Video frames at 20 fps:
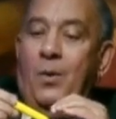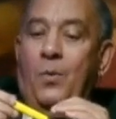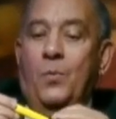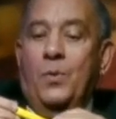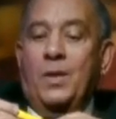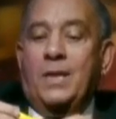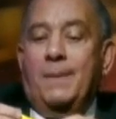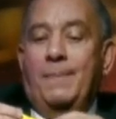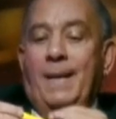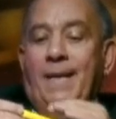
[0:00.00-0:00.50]

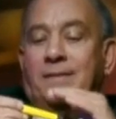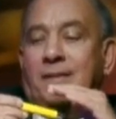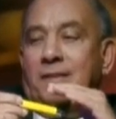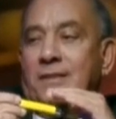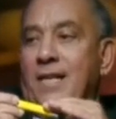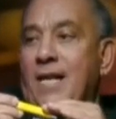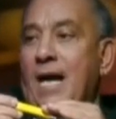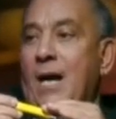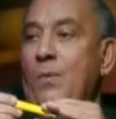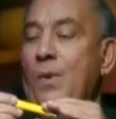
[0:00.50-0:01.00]
والجبال
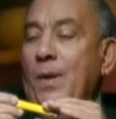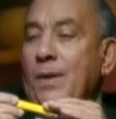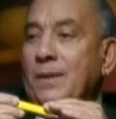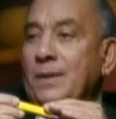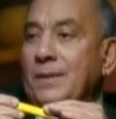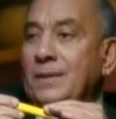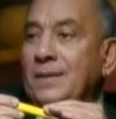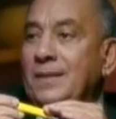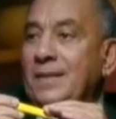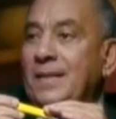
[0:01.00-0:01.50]
تتكون
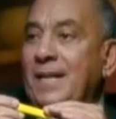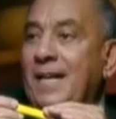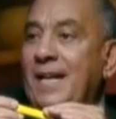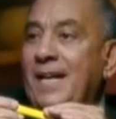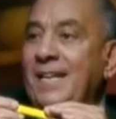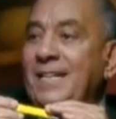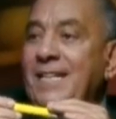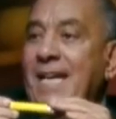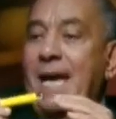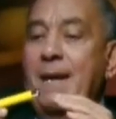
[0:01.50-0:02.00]
صحيح
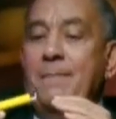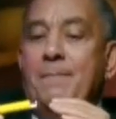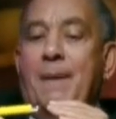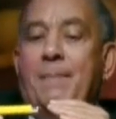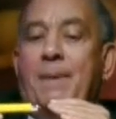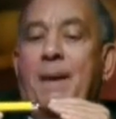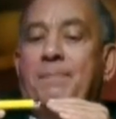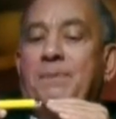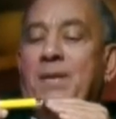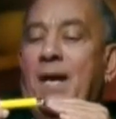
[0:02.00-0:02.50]
يا اما
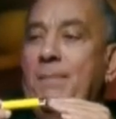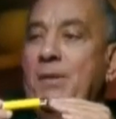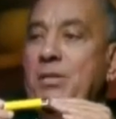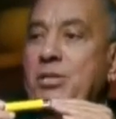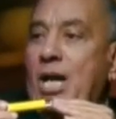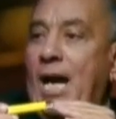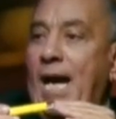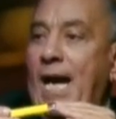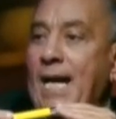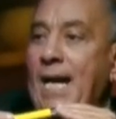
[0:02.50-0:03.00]
ما
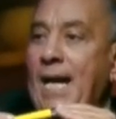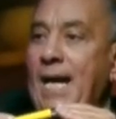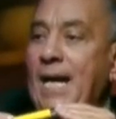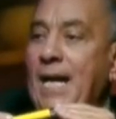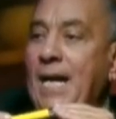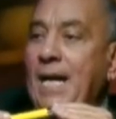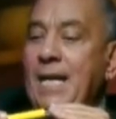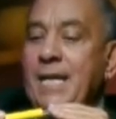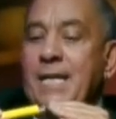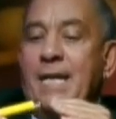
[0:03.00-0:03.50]
بتعملش حاجه
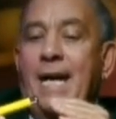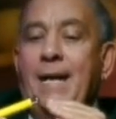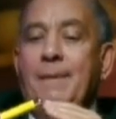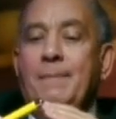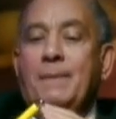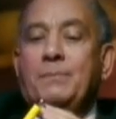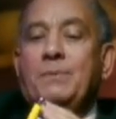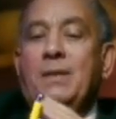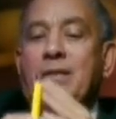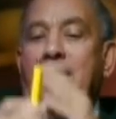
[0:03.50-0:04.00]
يا
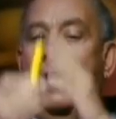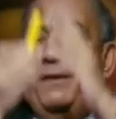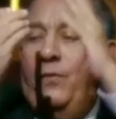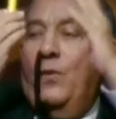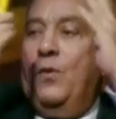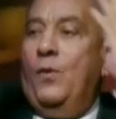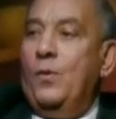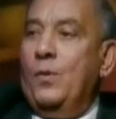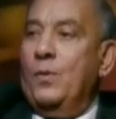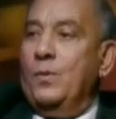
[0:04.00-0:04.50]
اما بتطلع
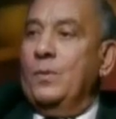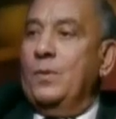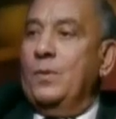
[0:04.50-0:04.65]
فوق